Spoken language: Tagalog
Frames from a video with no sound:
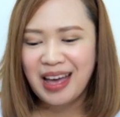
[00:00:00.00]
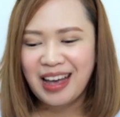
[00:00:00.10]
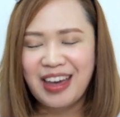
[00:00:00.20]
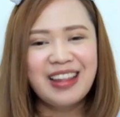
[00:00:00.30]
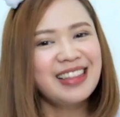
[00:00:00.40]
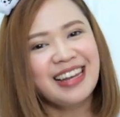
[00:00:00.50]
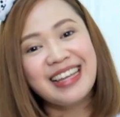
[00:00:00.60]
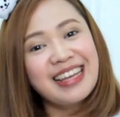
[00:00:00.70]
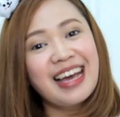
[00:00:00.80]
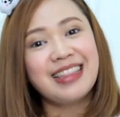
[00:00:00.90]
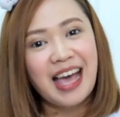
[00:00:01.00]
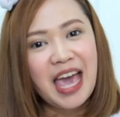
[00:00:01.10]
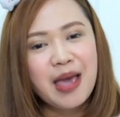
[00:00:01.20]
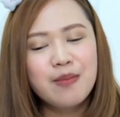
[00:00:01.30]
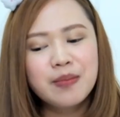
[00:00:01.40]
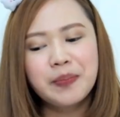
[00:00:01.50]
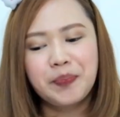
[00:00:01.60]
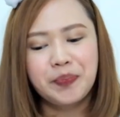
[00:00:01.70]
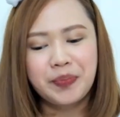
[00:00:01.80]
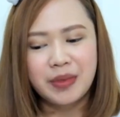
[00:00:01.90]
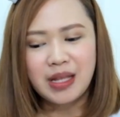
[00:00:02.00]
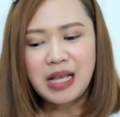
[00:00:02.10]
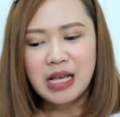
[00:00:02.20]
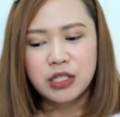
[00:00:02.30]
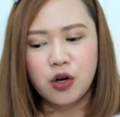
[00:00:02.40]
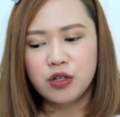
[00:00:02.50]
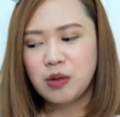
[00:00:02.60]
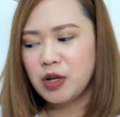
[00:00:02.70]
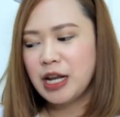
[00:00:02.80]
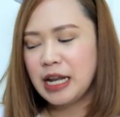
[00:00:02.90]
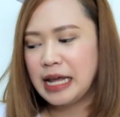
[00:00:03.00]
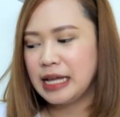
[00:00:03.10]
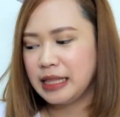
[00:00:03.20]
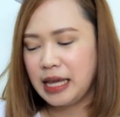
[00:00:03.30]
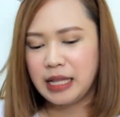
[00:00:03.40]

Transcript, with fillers: ngayon na talaga nagka-time. So, simulan na natin.